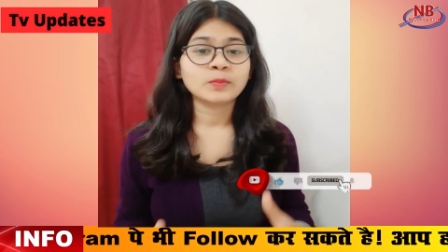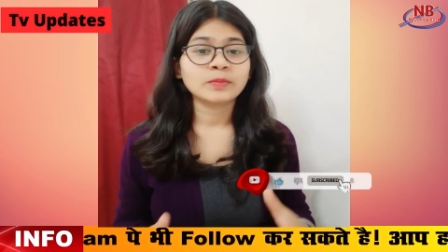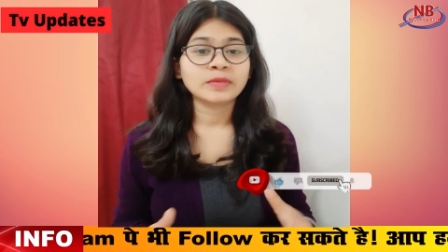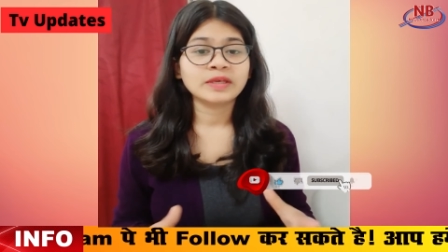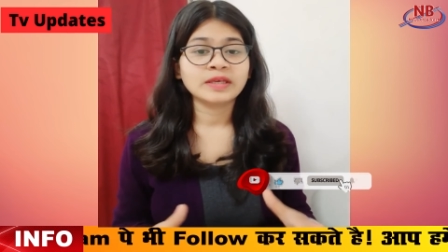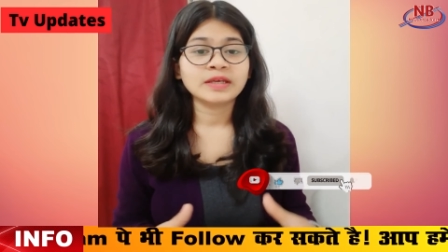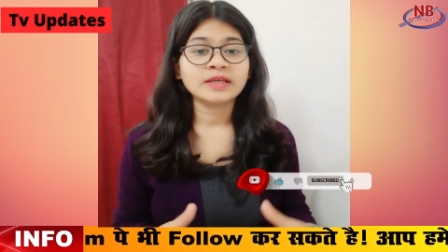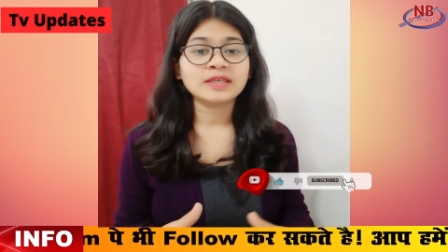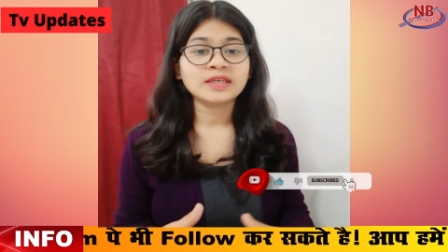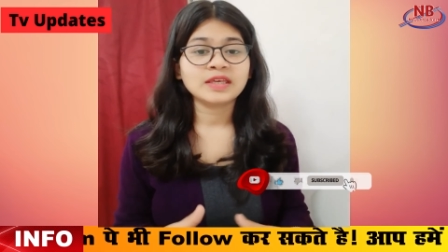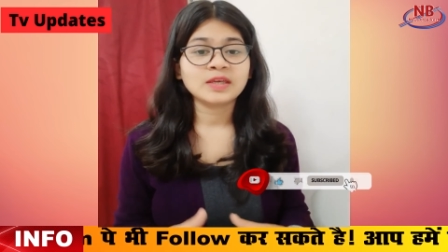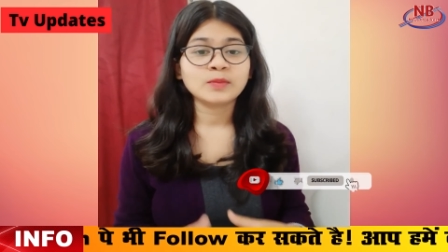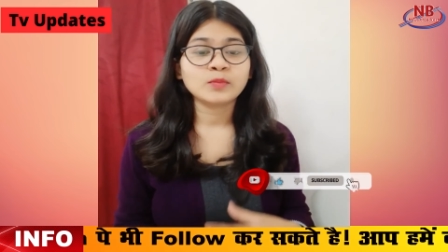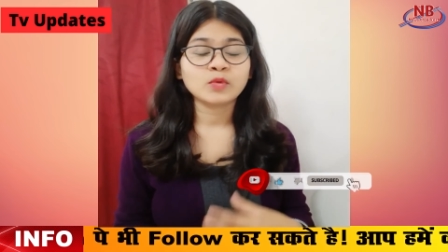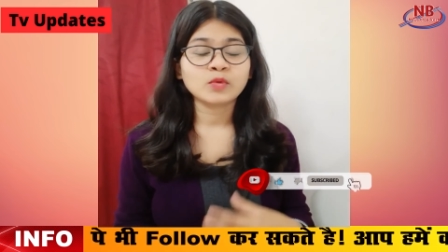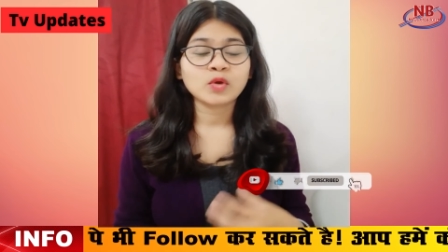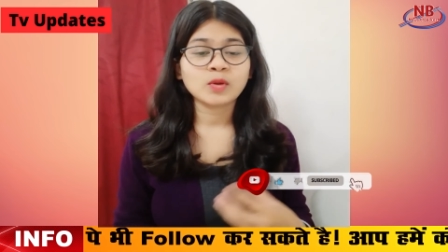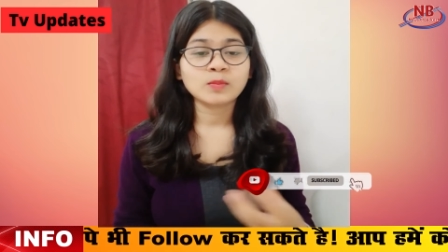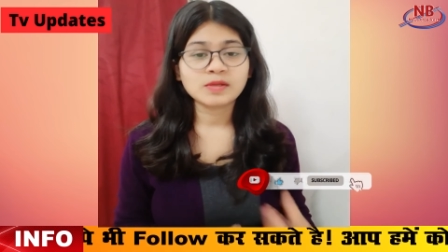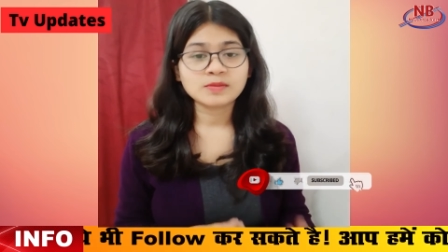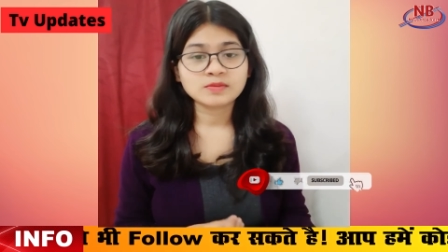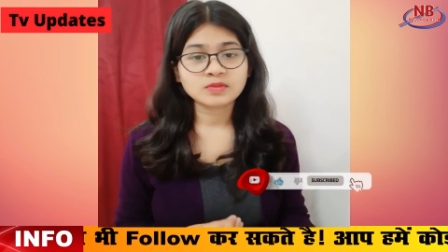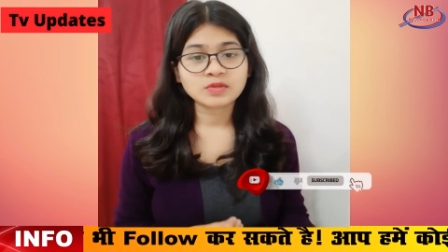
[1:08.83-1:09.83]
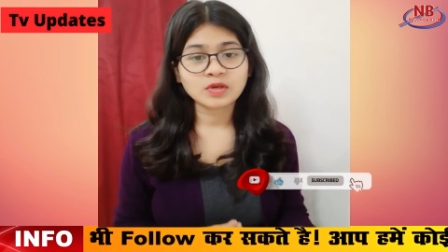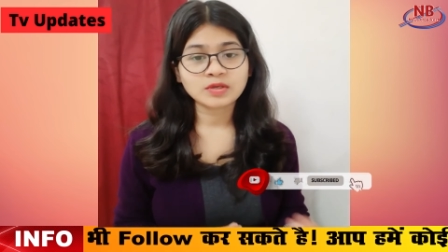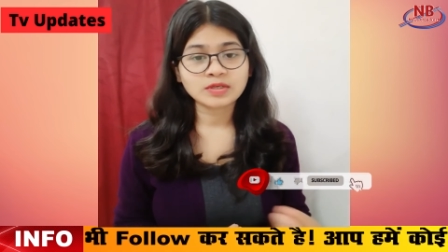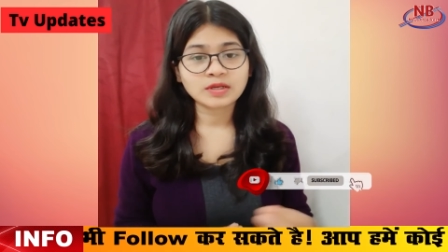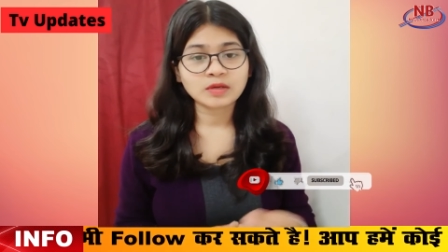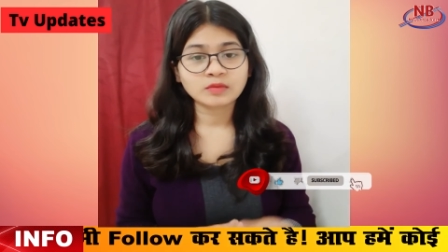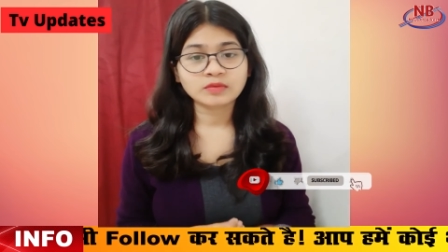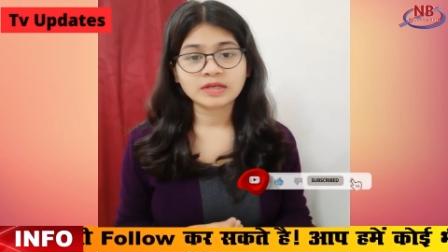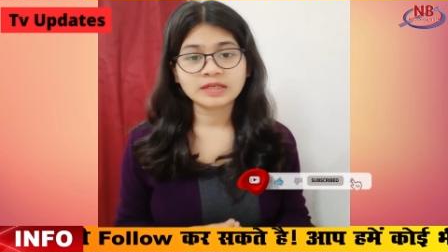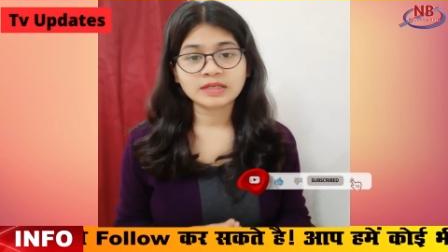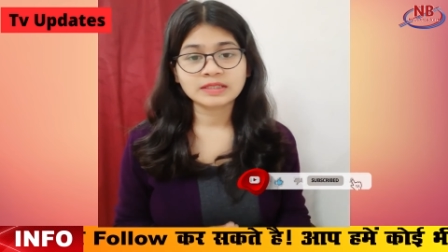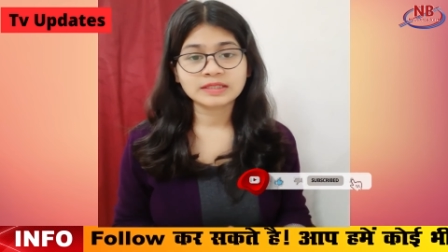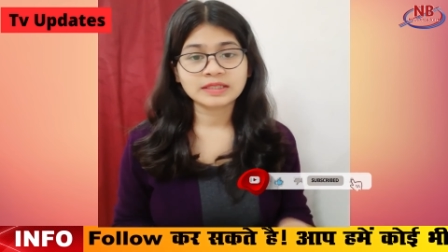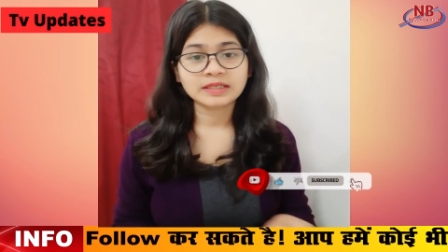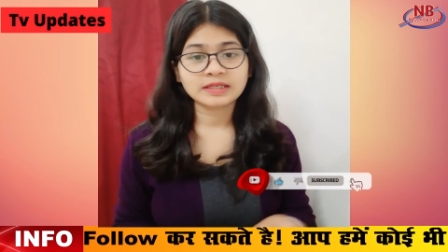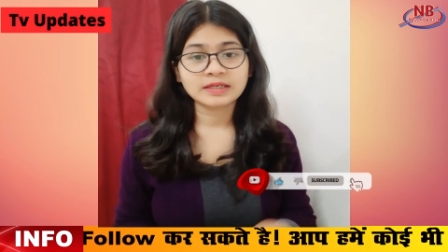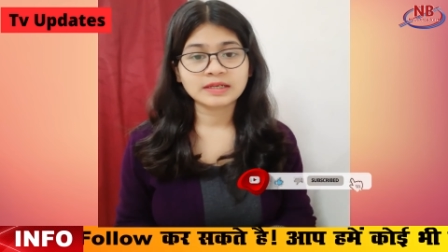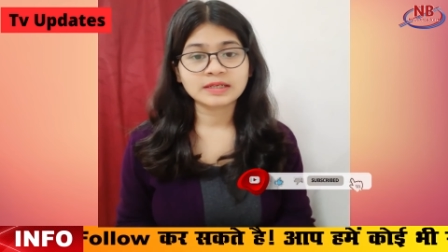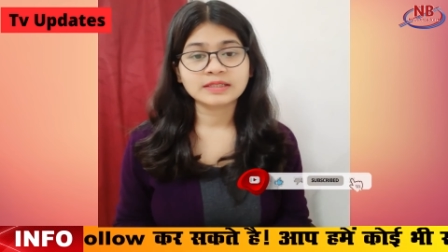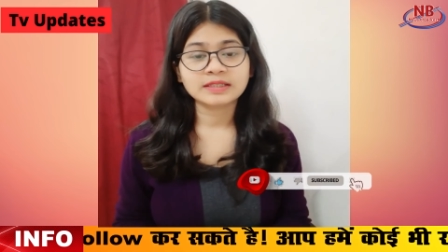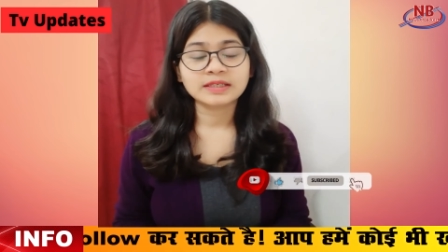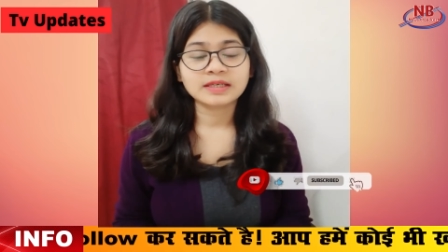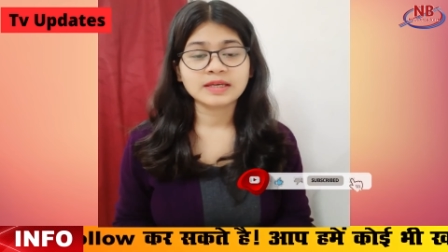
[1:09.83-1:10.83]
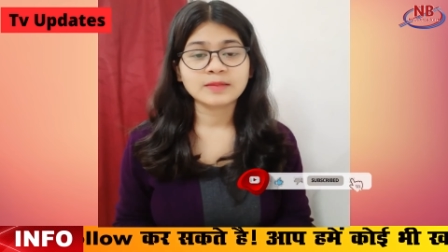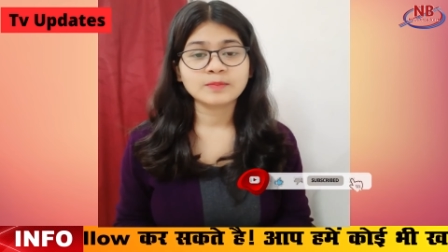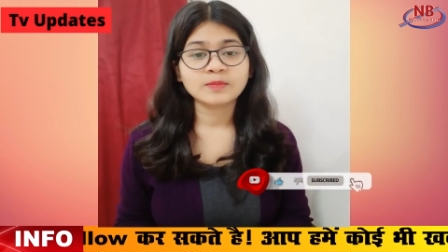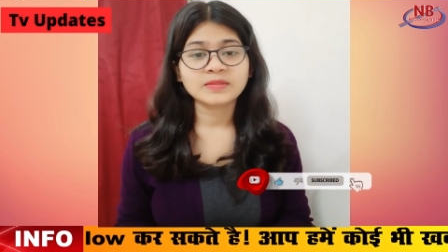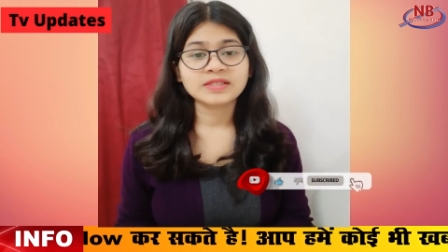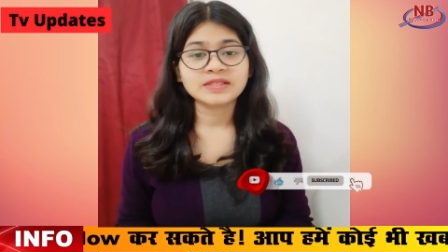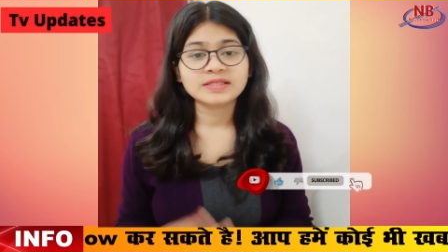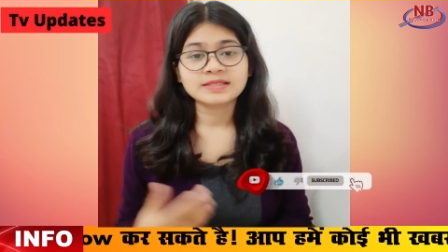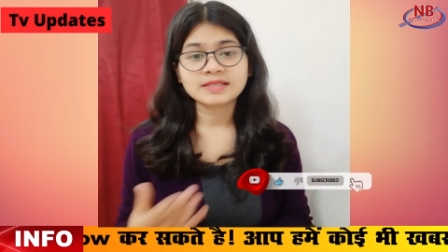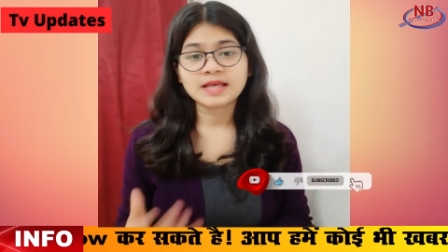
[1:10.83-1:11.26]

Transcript: मयंक की प्रॉब्लम सॉर्ट आउट करते करते अपनी